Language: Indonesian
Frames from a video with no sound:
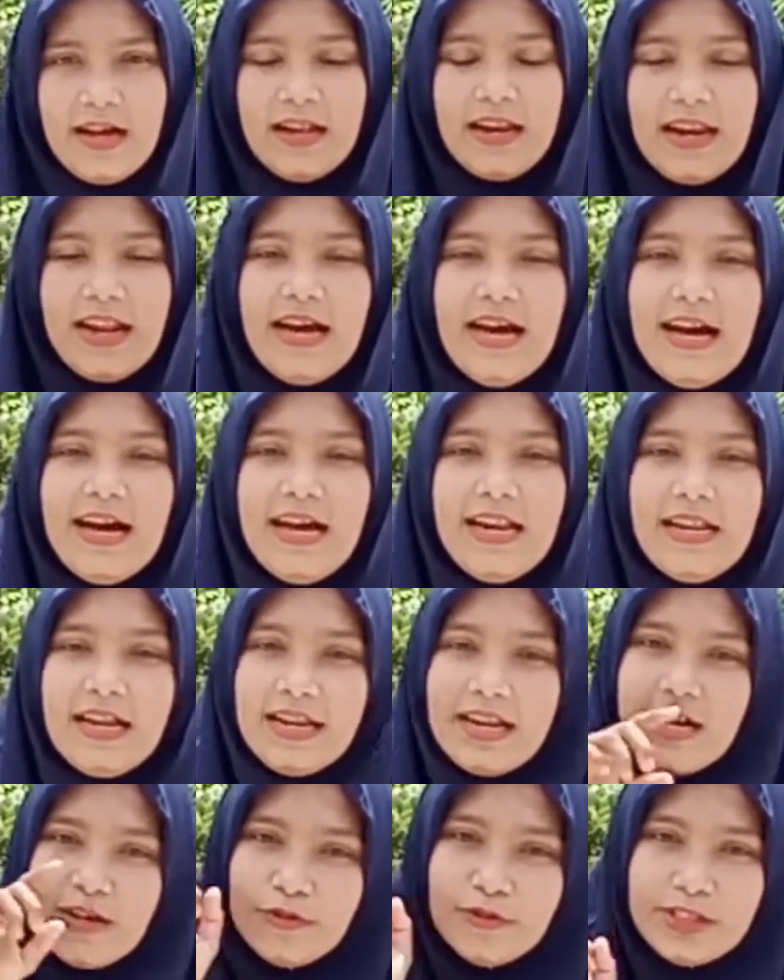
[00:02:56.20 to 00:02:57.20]
Nah,
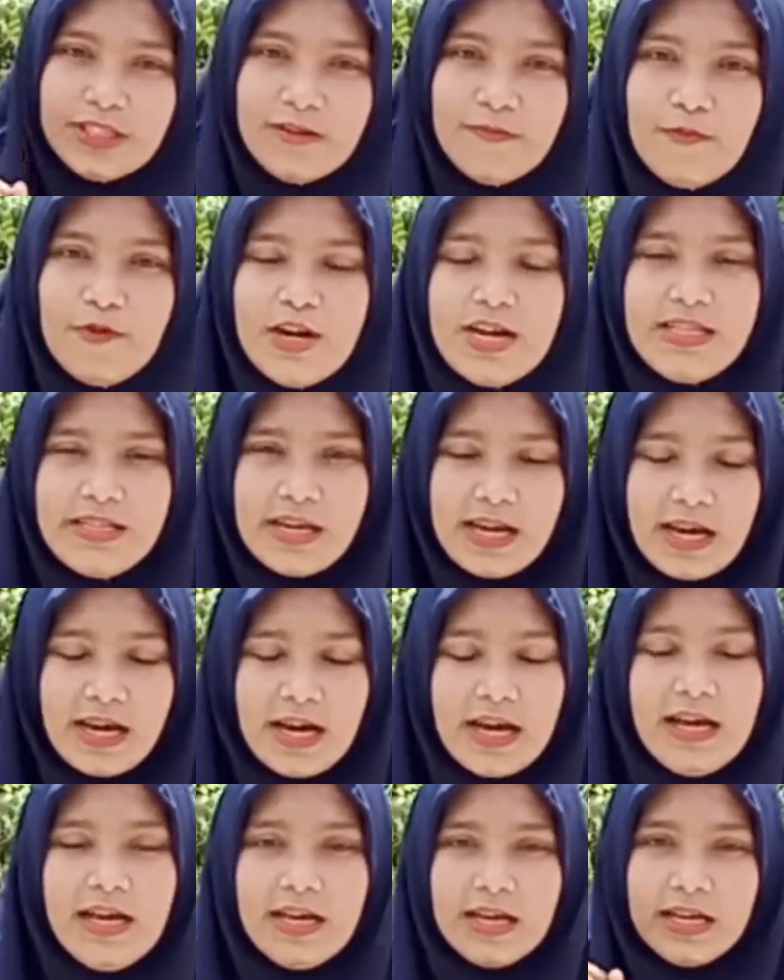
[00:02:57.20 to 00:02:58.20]
nandaku
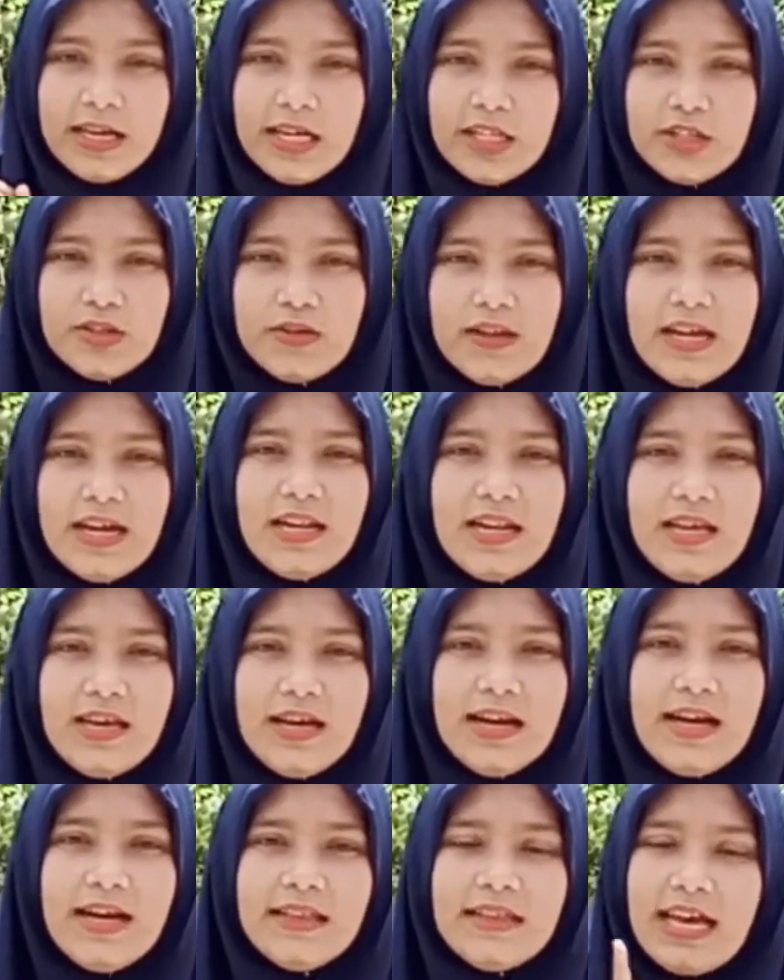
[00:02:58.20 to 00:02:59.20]
semuanya, itulah
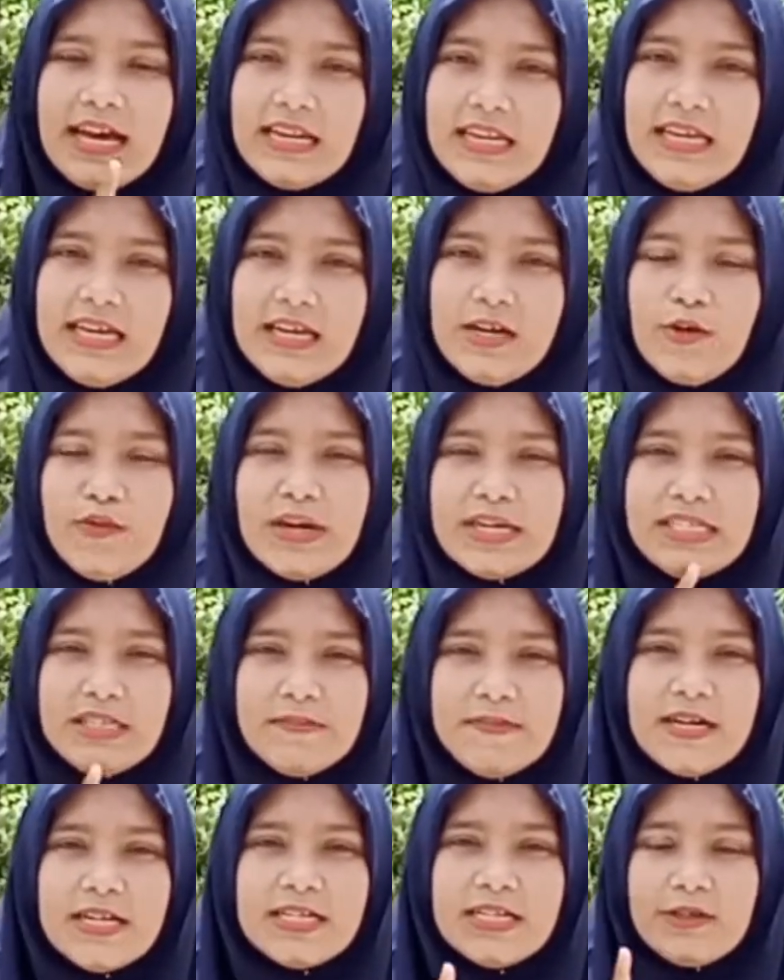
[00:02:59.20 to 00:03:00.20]
dia tadi
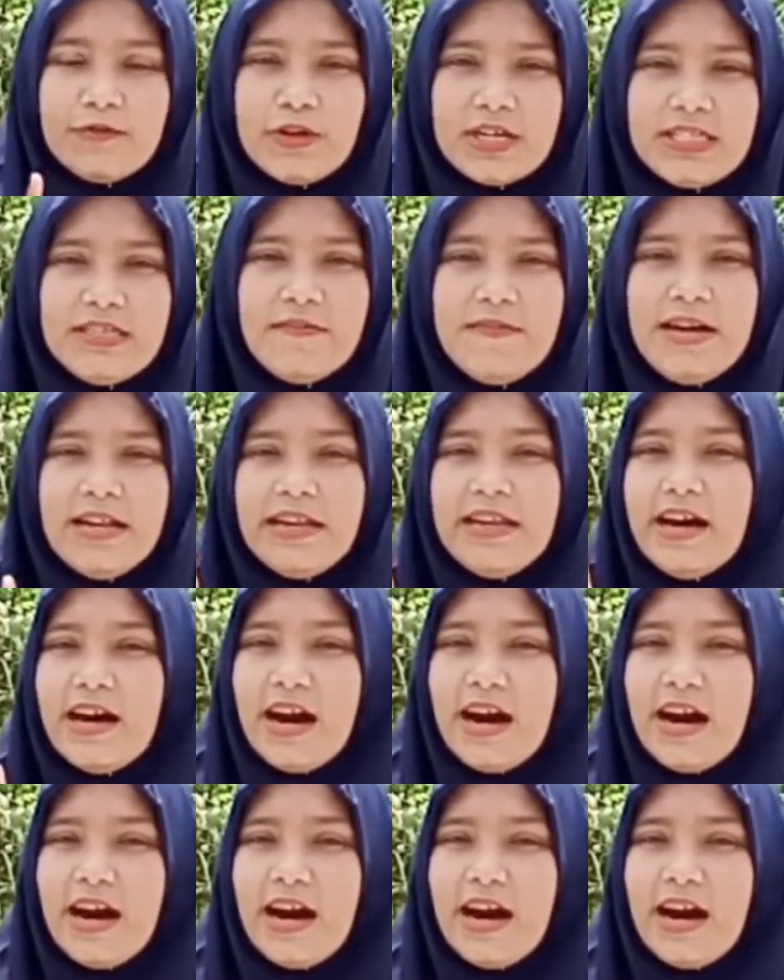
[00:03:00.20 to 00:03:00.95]
kewajiban-kewajiban yang